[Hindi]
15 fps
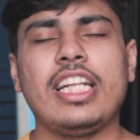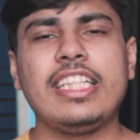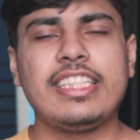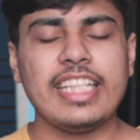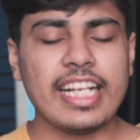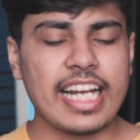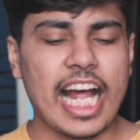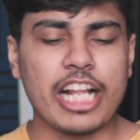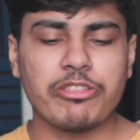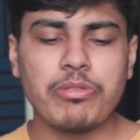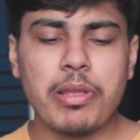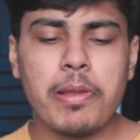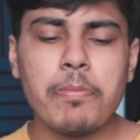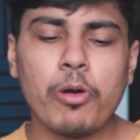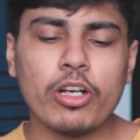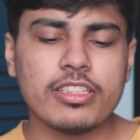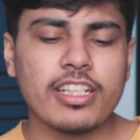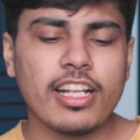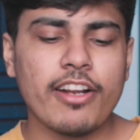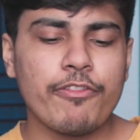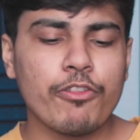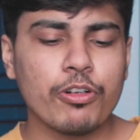और इससे रात में भी बहुत
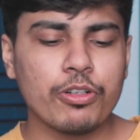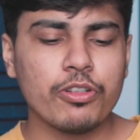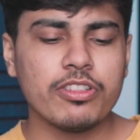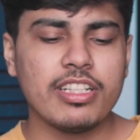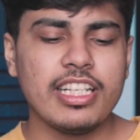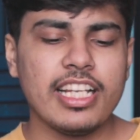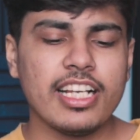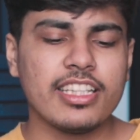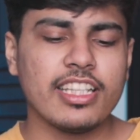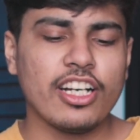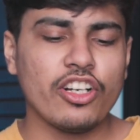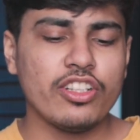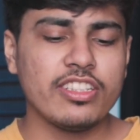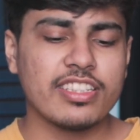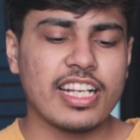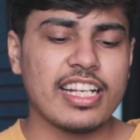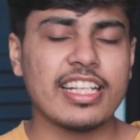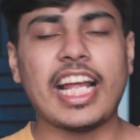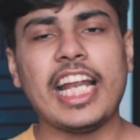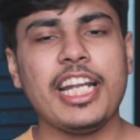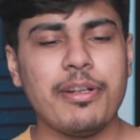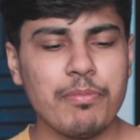सारा फोटोज़ लिया था और इसका
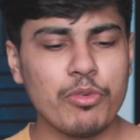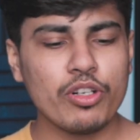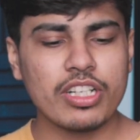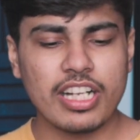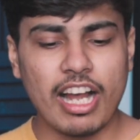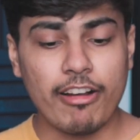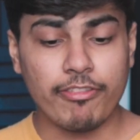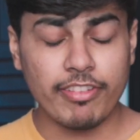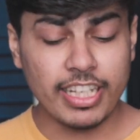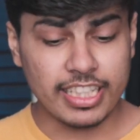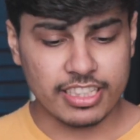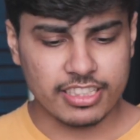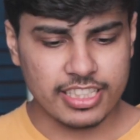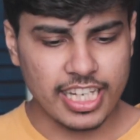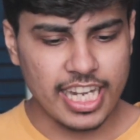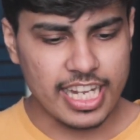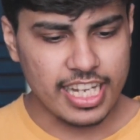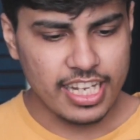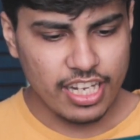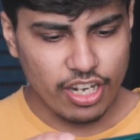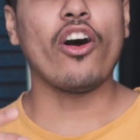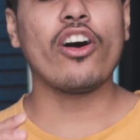नाइट मोड काफ़ी अच्छा
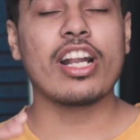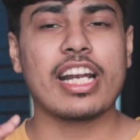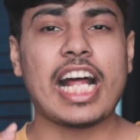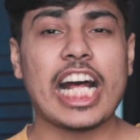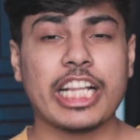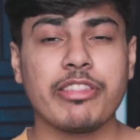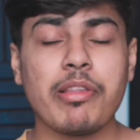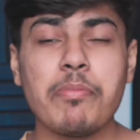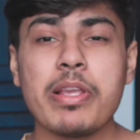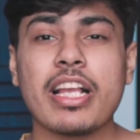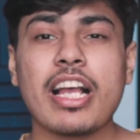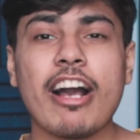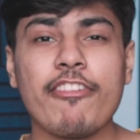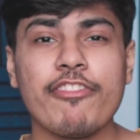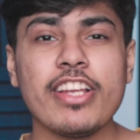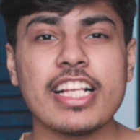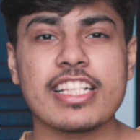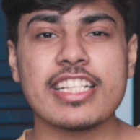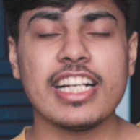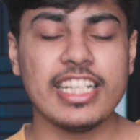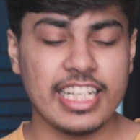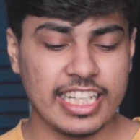है और रात में भी काफ़ी
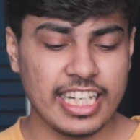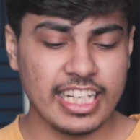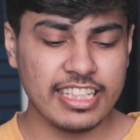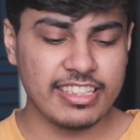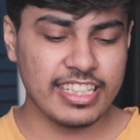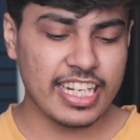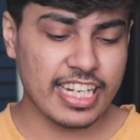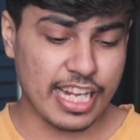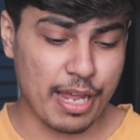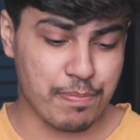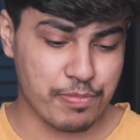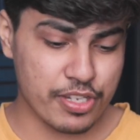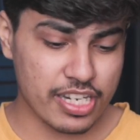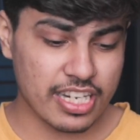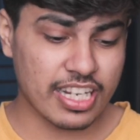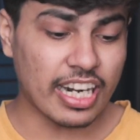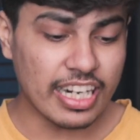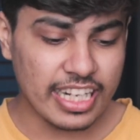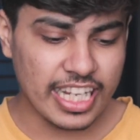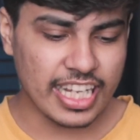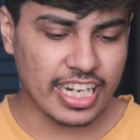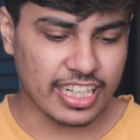अच्छा डिटेल से ये कैप्चर
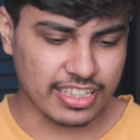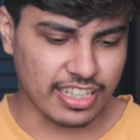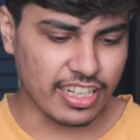कर ले रहा